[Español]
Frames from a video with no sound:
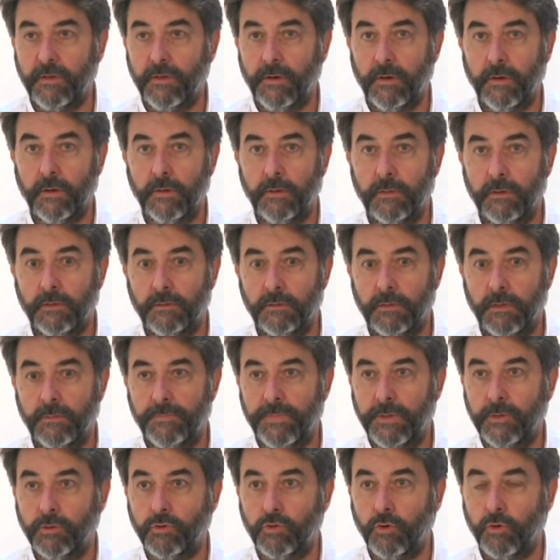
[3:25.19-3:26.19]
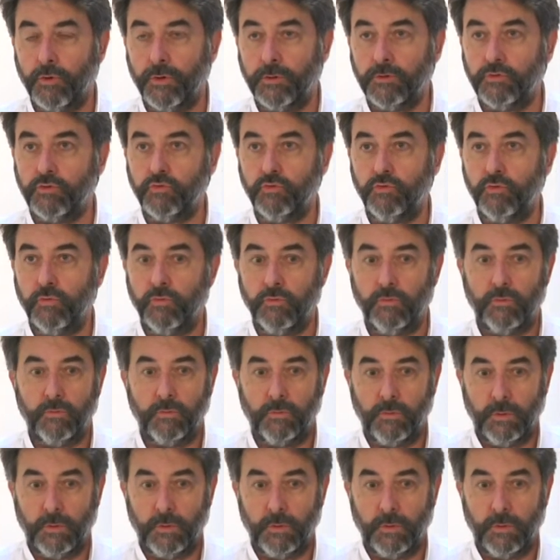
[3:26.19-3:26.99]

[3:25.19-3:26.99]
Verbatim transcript: del, del, pintor en su,